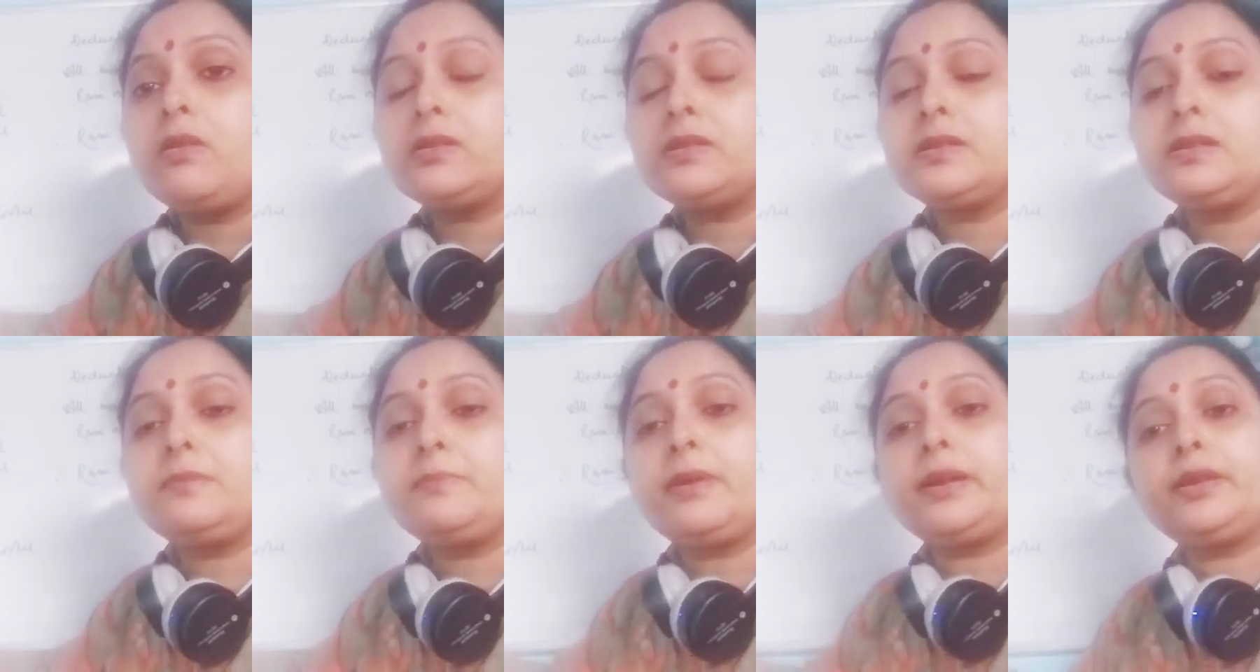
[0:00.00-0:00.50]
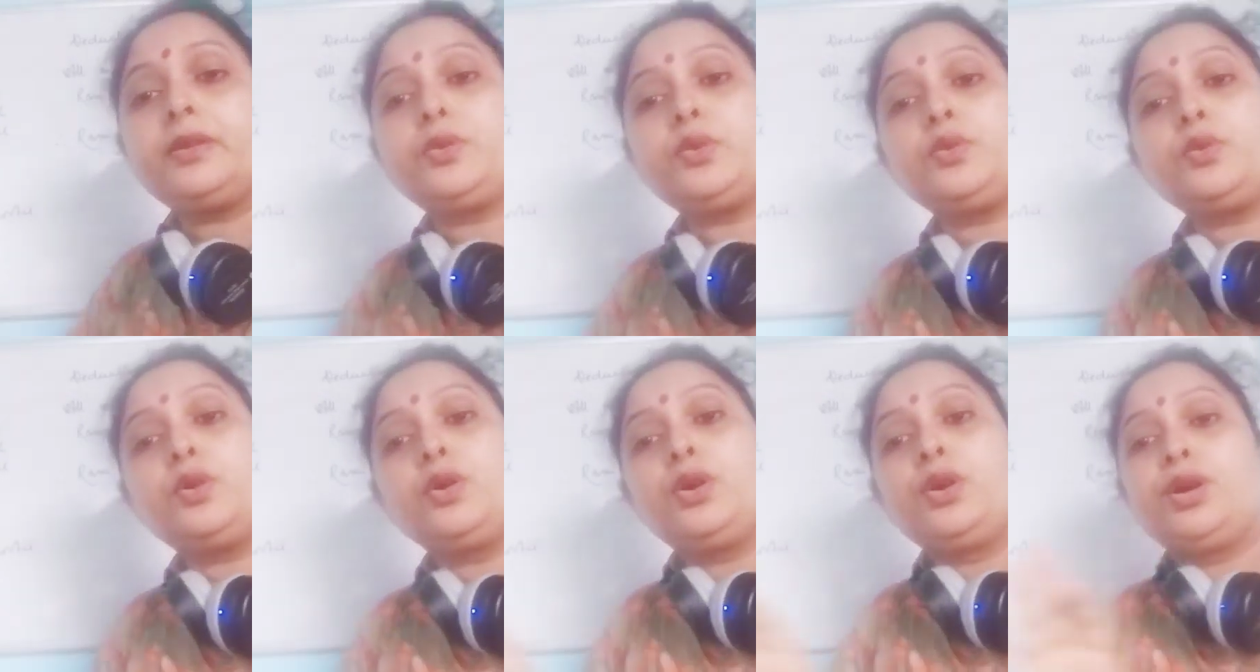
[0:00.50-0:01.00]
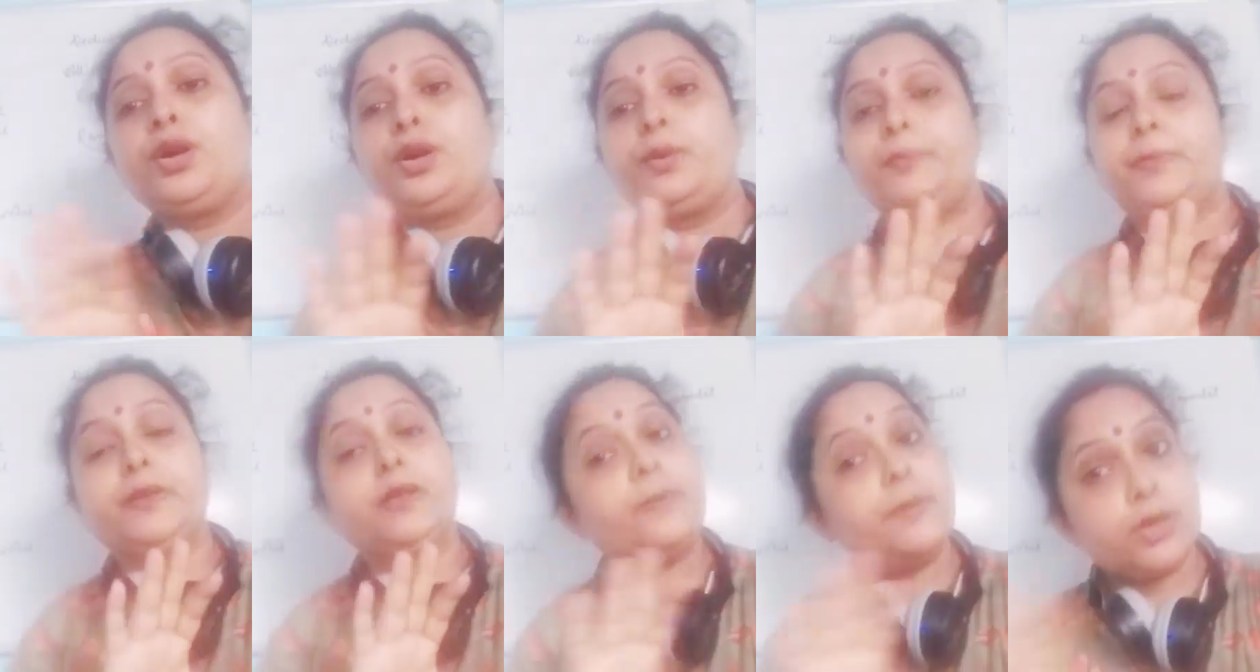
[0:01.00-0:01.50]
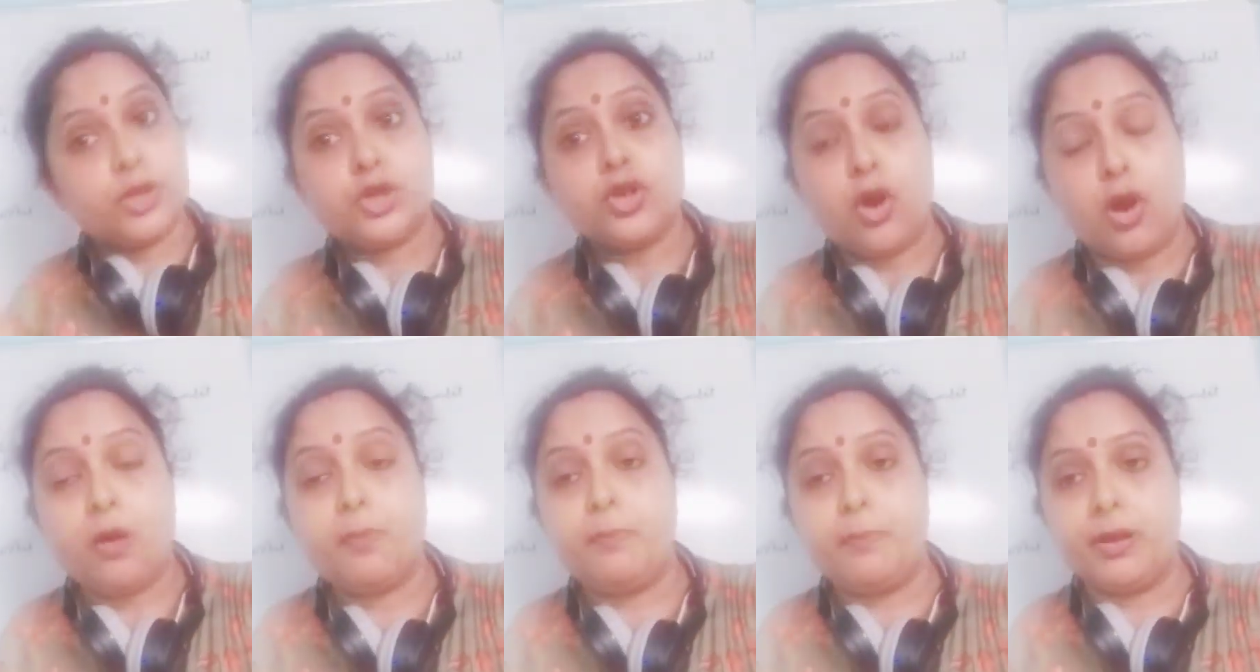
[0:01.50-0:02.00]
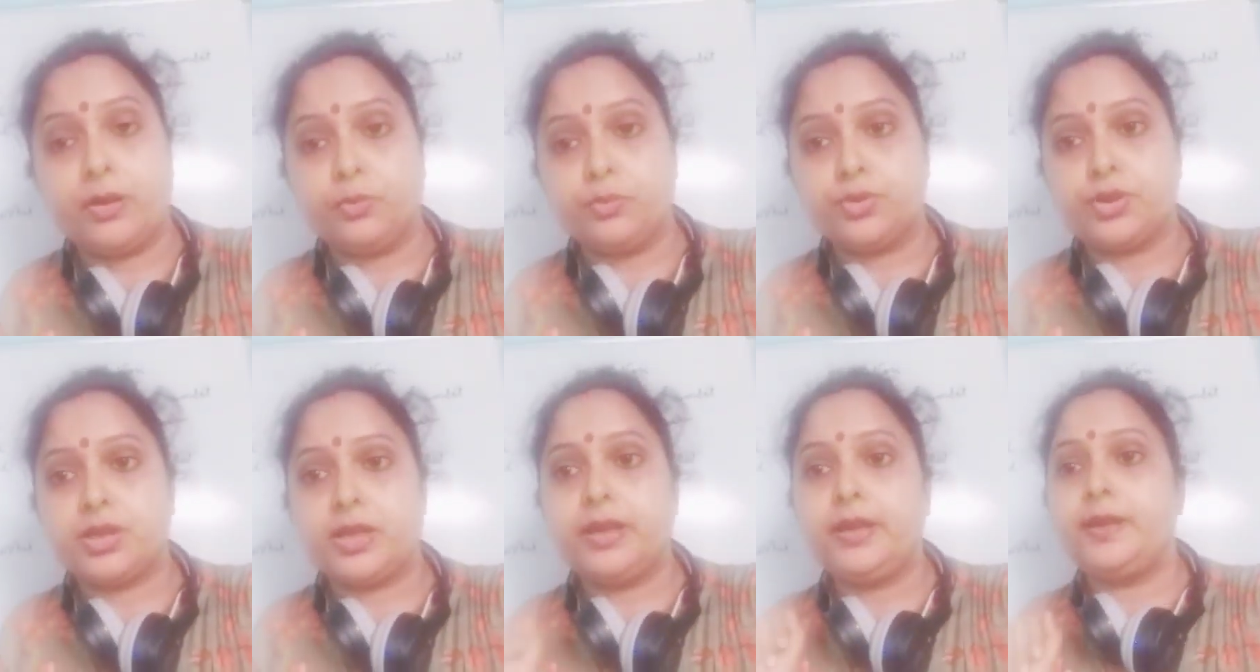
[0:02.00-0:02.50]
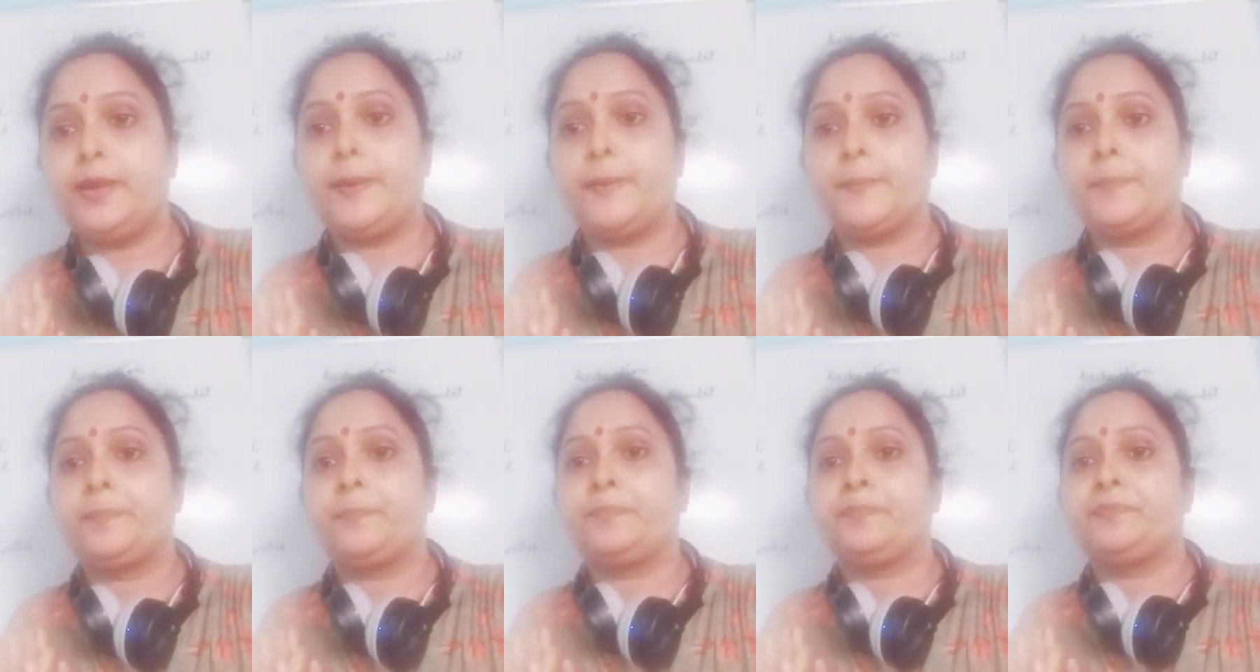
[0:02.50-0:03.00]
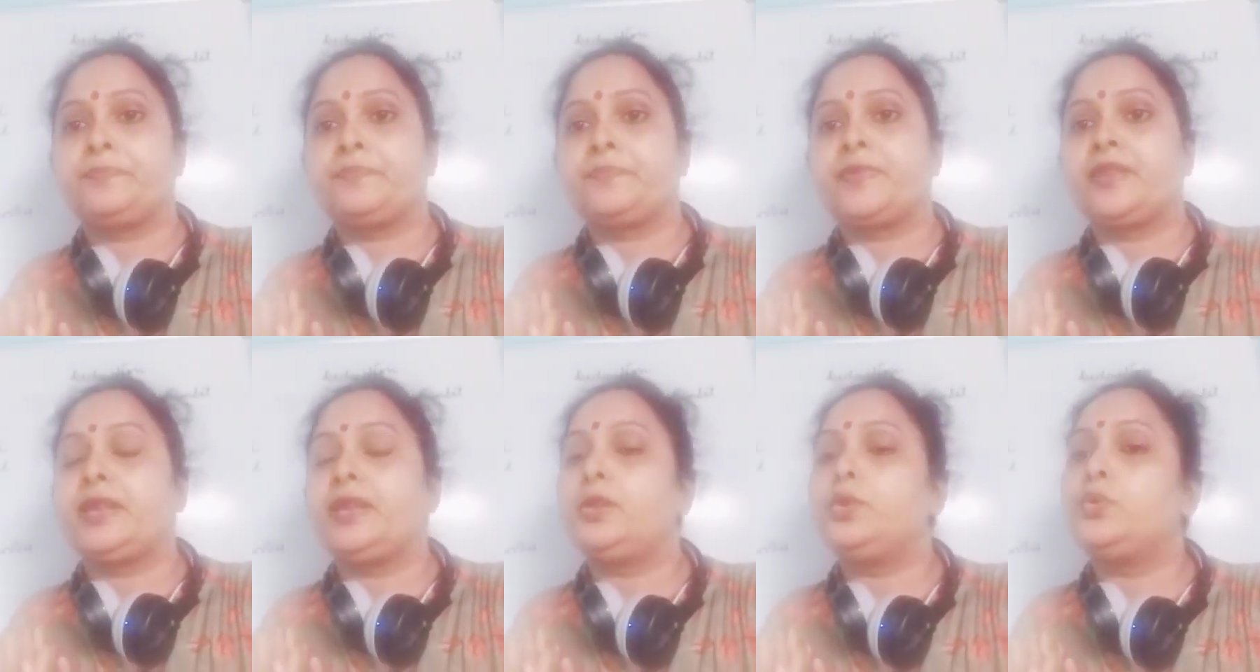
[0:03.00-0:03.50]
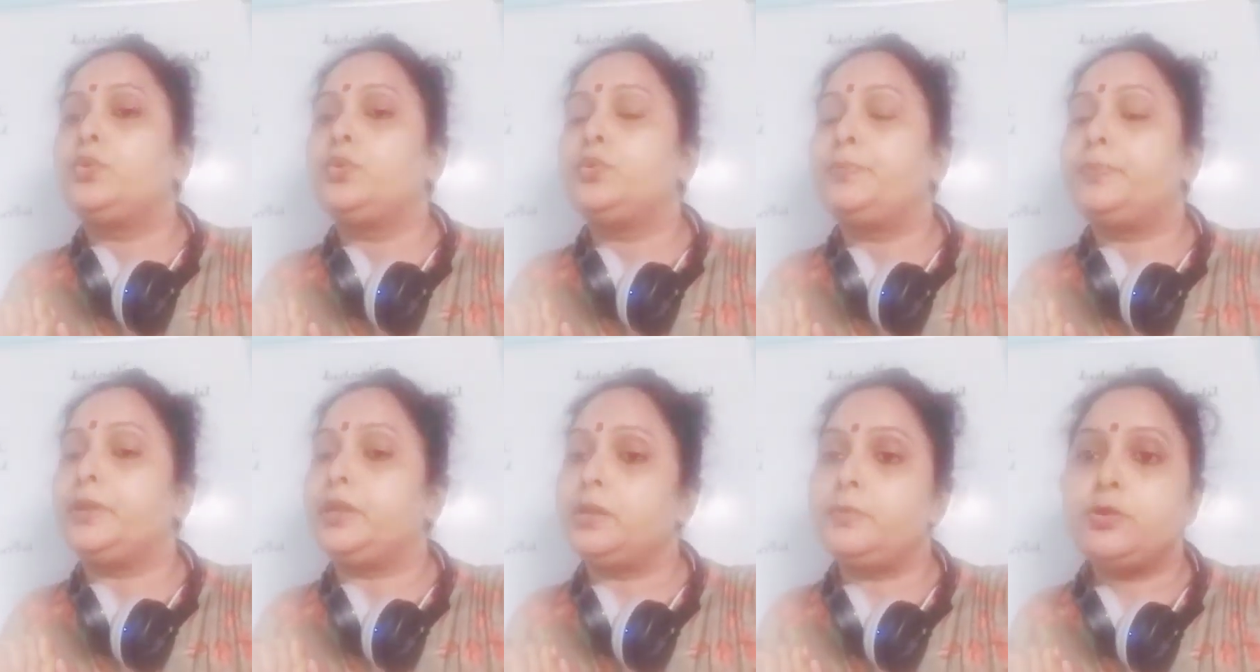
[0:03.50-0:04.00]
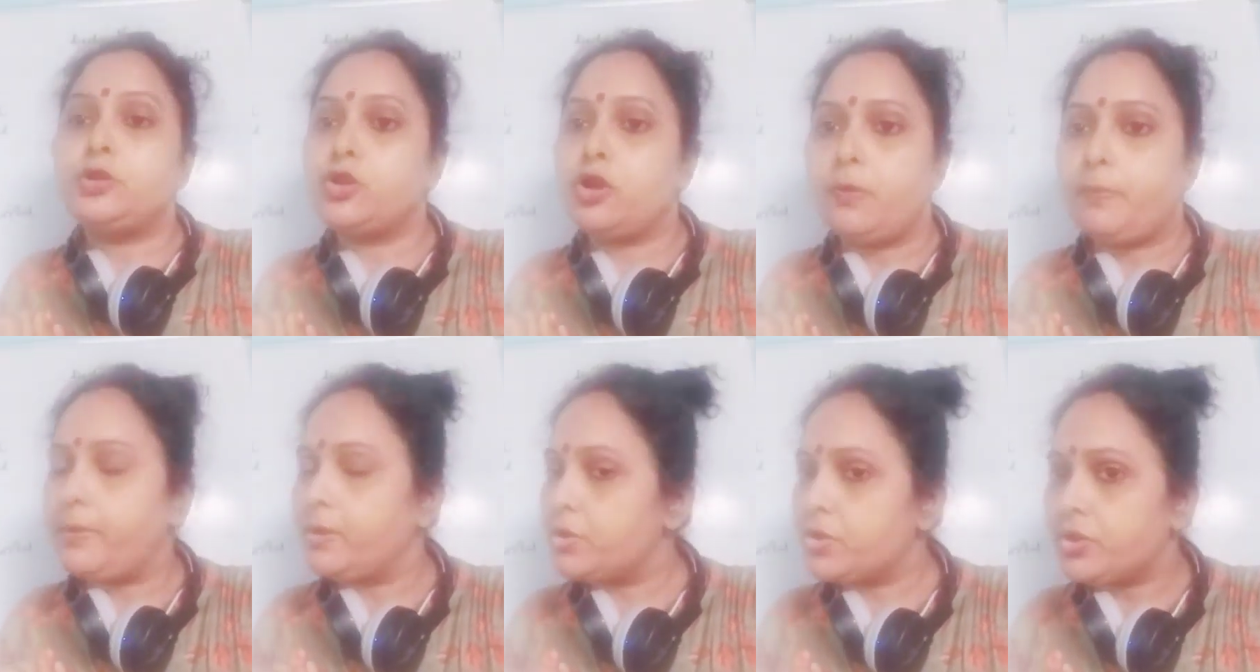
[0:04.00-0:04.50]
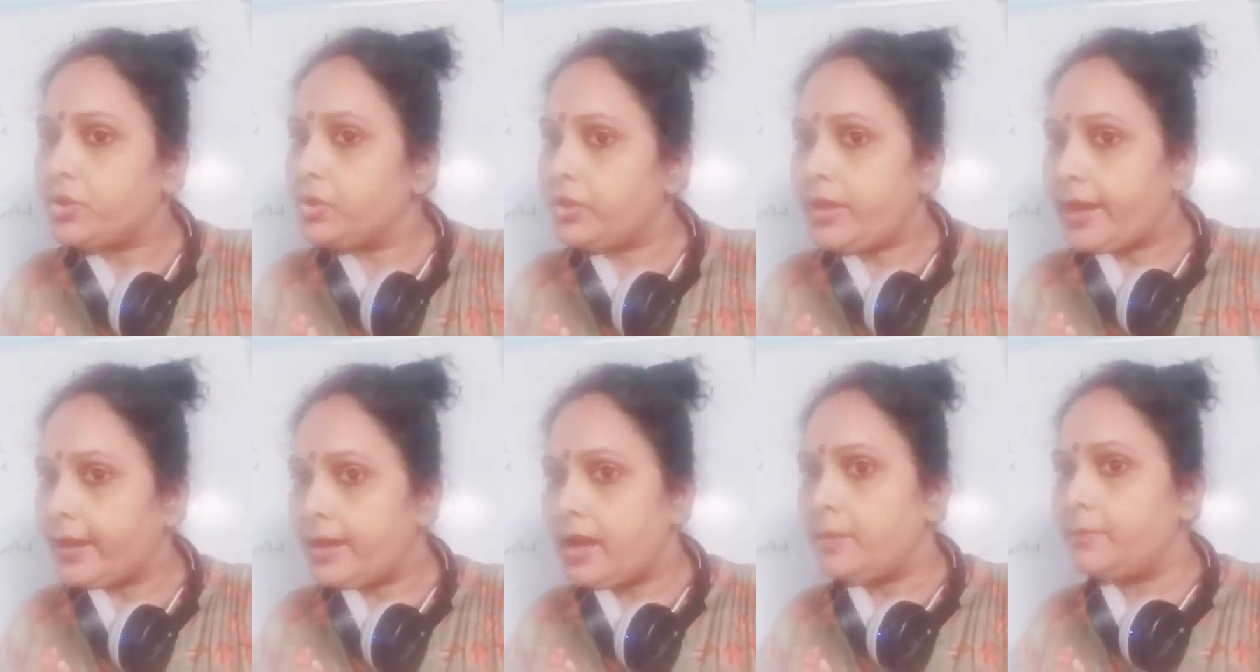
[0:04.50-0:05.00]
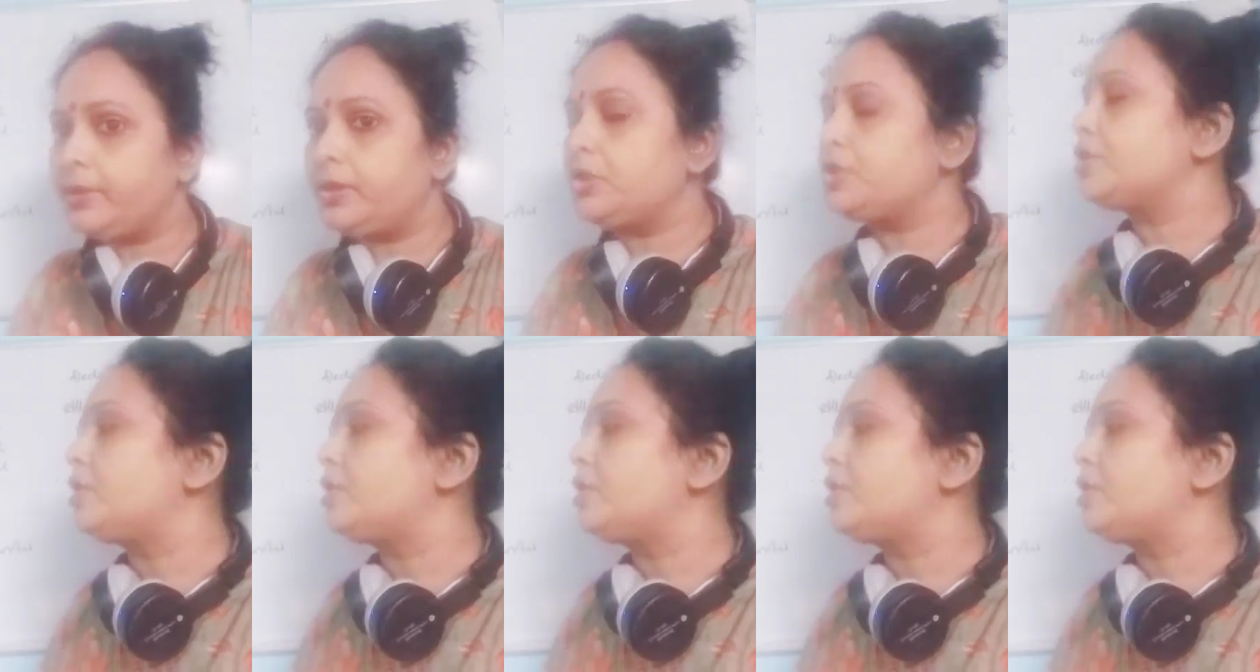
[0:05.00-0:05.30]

মডেল মানে তো পৃথিবীর সব মানুষ তাই না কিন্তু পৃথিবীর সব মানুষকে তো দেখা আমাদের